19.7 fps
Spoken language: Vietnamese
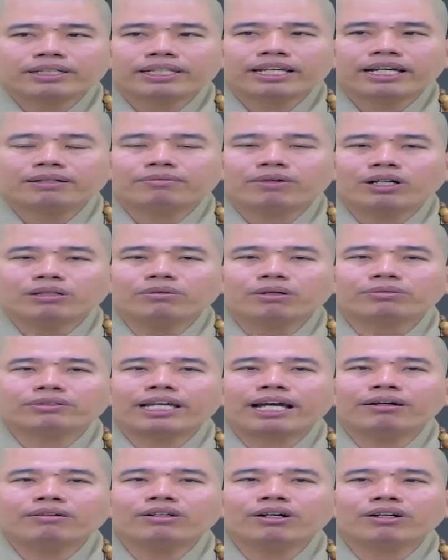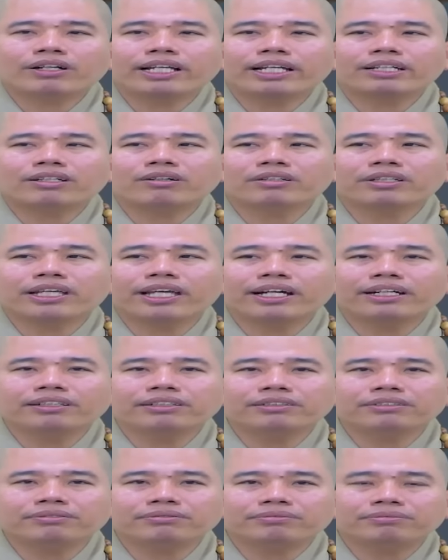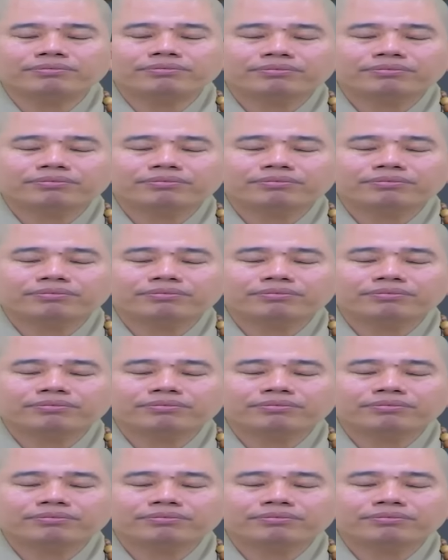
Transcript: thì bây giờ mỗi một cháu ngồi đây con nhớ